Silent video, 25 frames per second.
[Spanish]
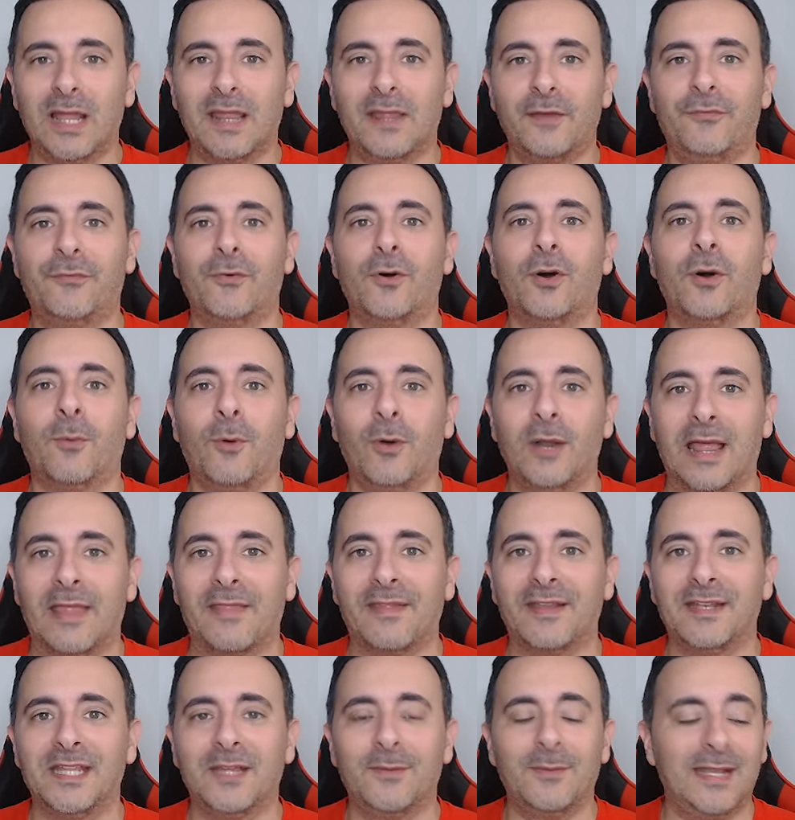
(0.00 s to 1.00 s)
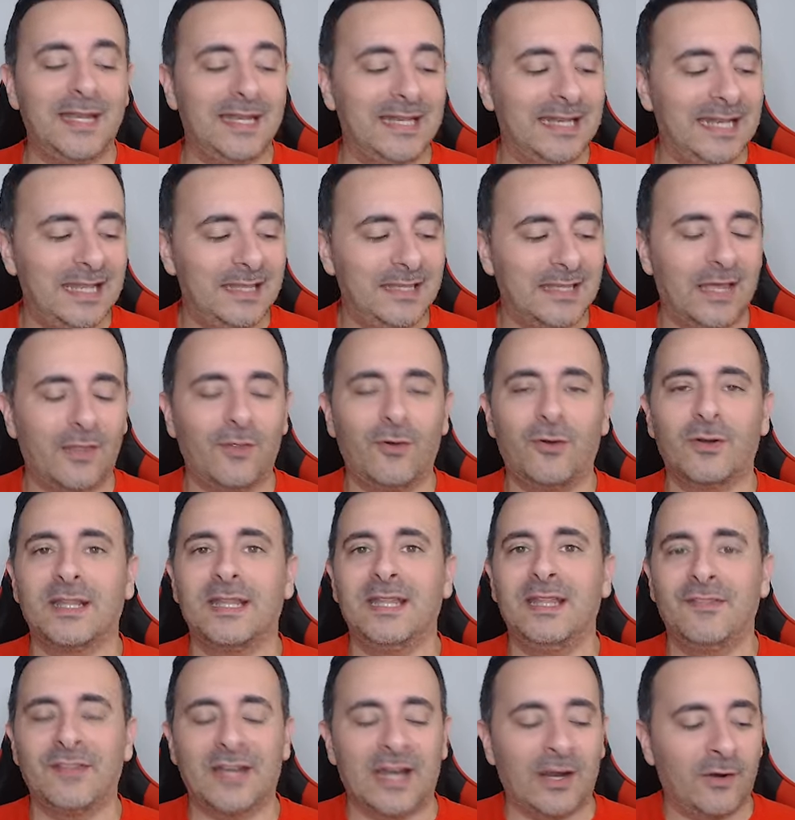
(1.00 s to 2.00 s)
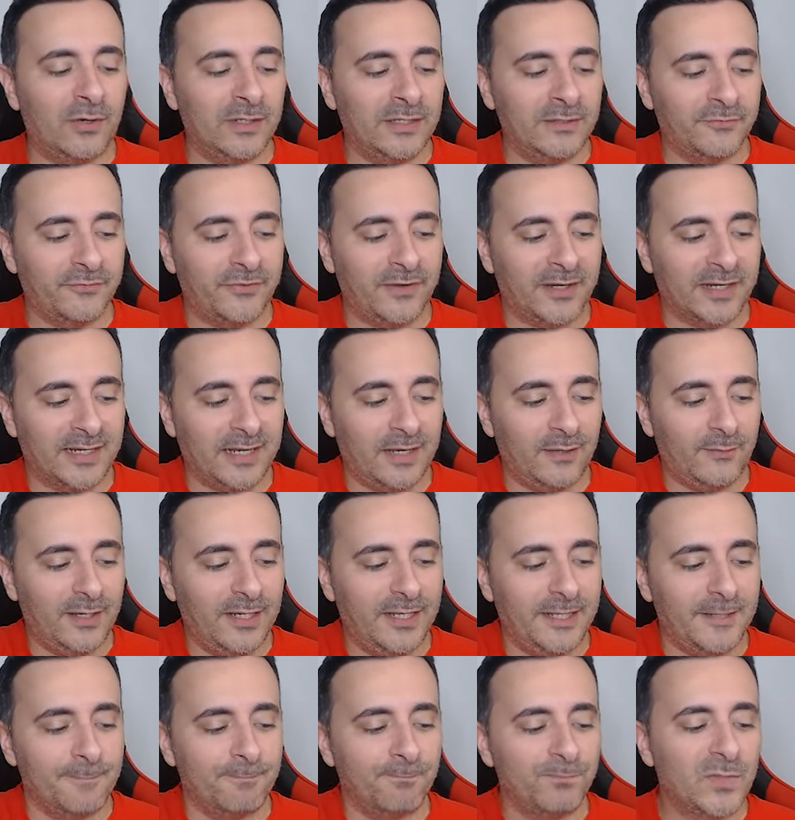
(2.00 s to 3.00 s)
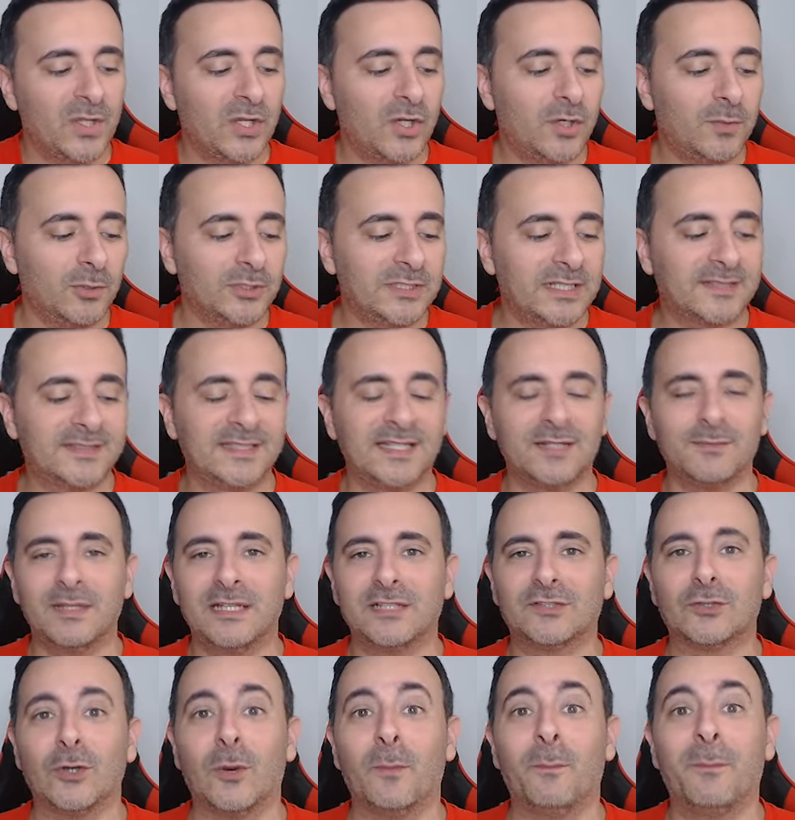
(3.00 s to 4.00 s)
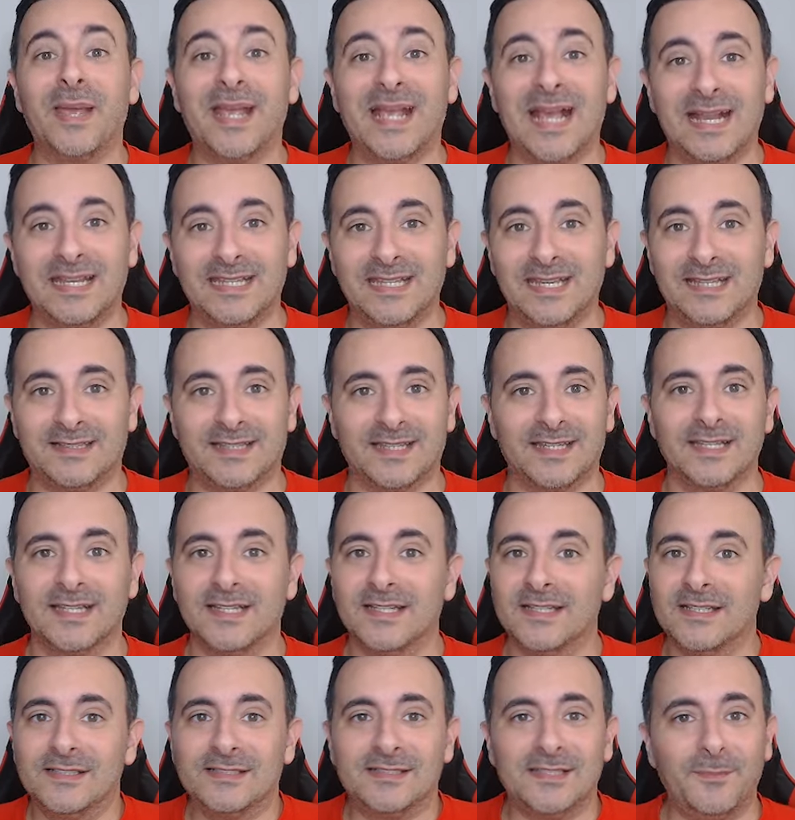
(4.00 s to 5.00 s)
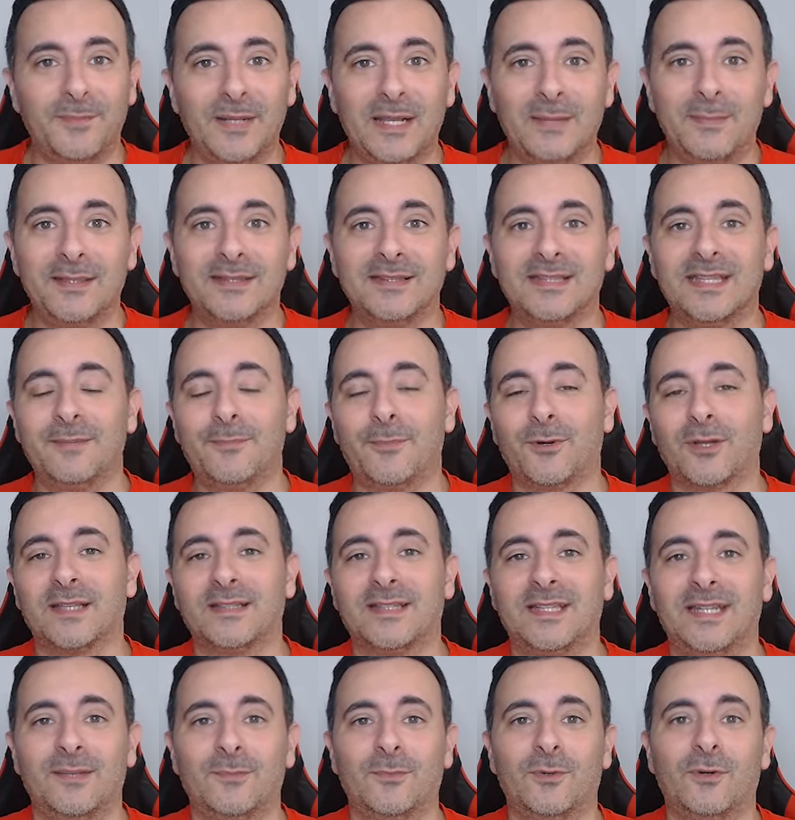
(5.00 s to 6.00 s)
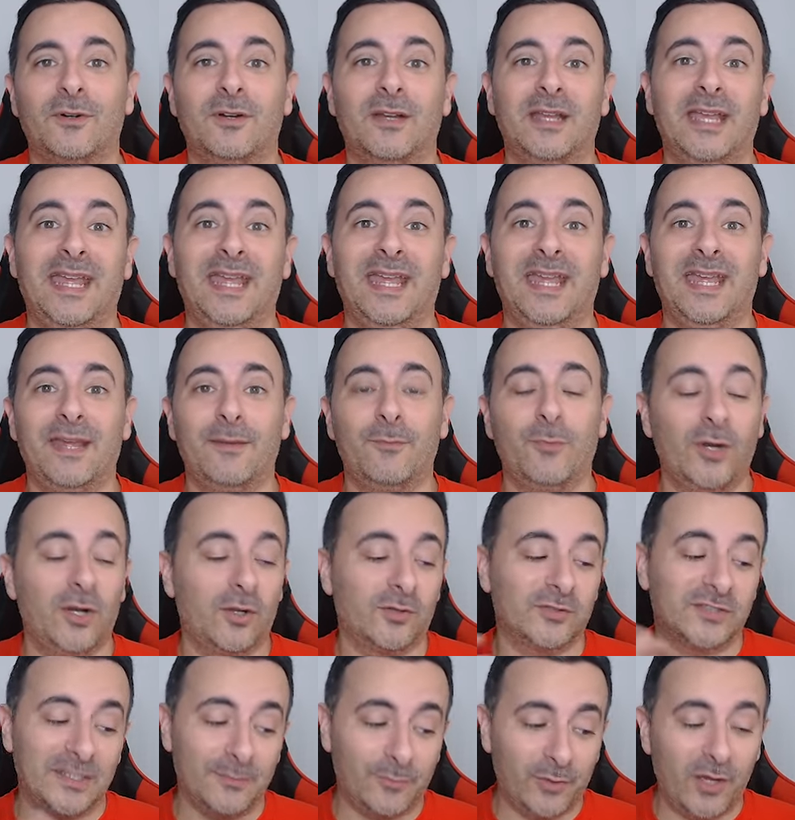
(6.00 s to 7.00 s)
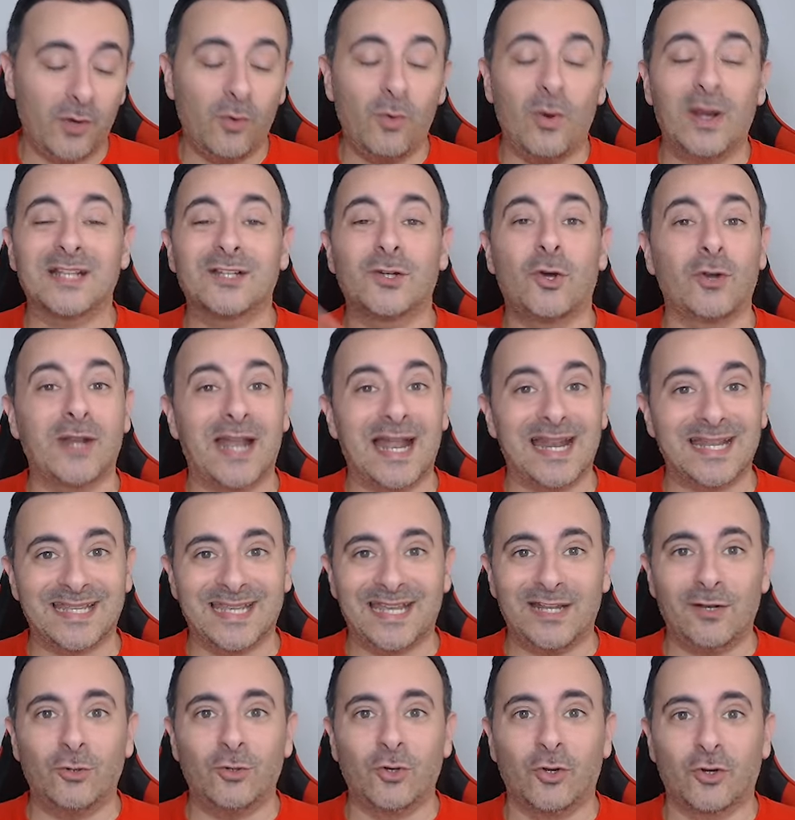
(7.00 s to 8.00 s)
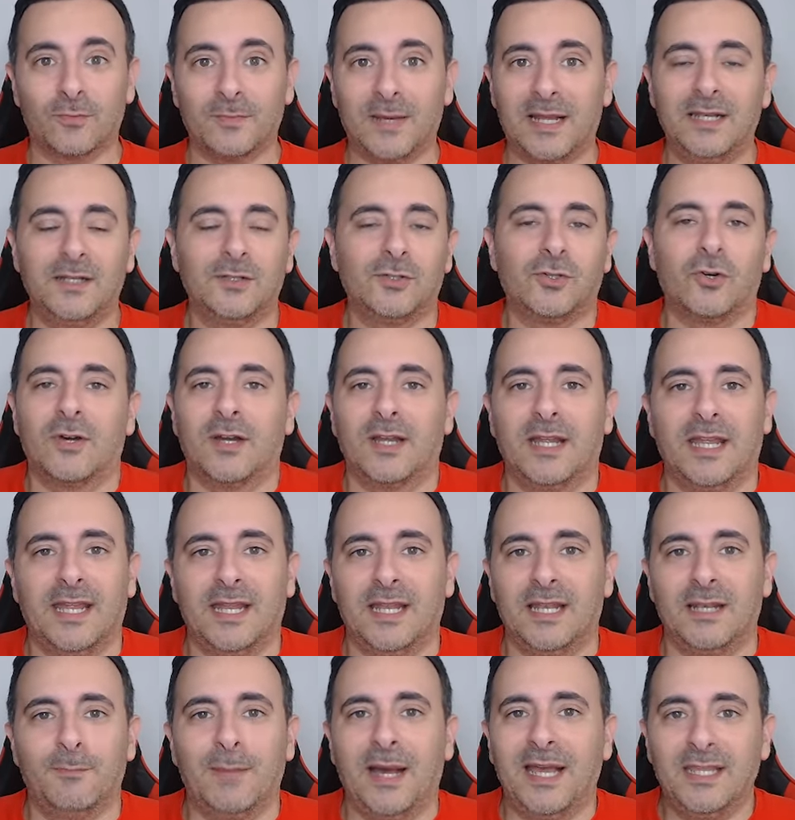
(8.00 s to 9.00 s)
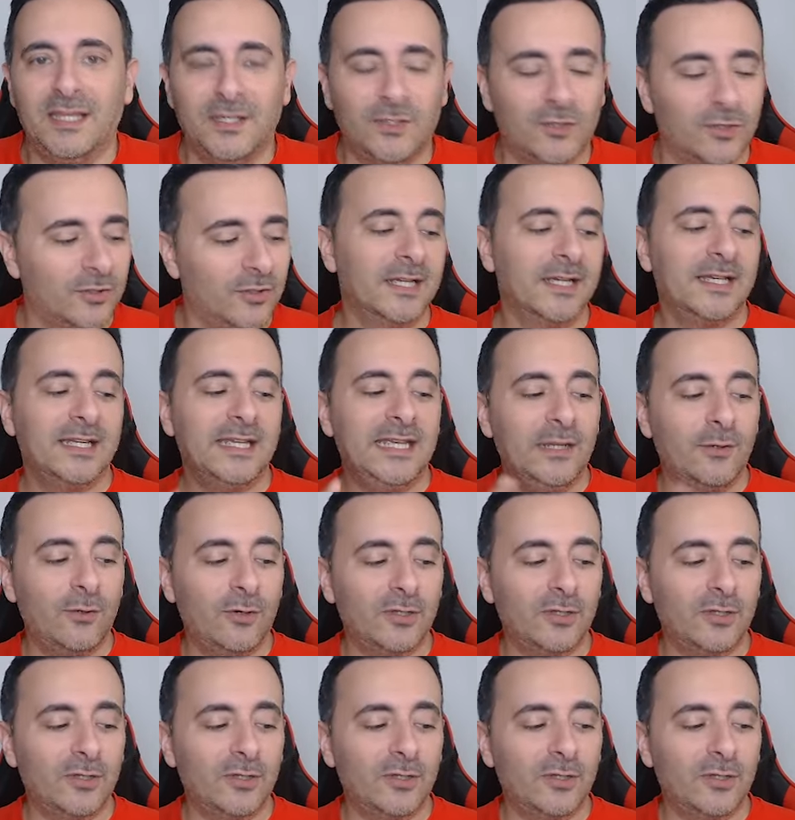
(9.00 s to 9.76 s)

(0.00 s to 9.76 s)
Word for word: de fuego, bola de nieve, leñador y dragón infernal, ¿vale? Como tercer mazo, Pecariete, simplemente porque tenemos, eh, bueno, se puede jugar con arquero normal, con el mágico, ¿no? Y luego